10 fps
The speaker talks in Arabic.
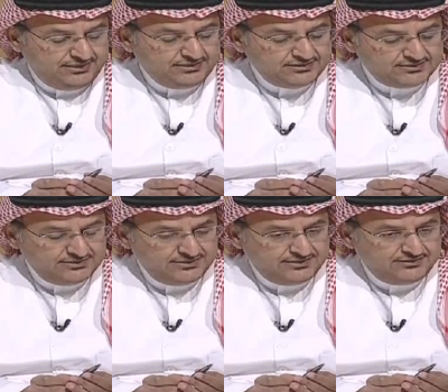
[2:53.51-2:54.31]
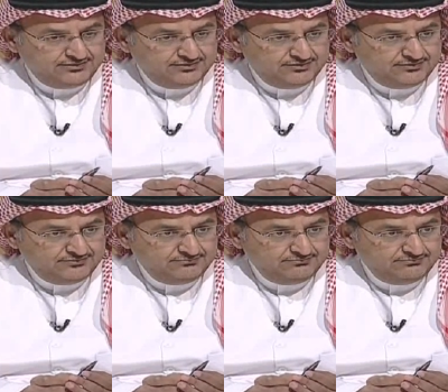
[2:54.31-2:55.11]
أنا شخصيا
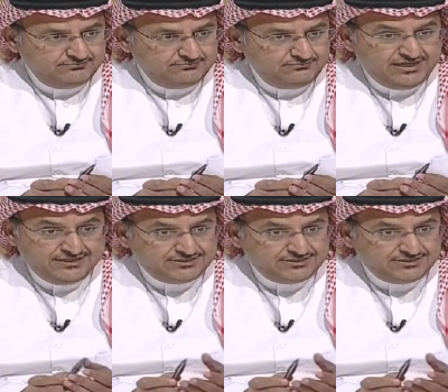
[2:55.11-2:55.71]
ما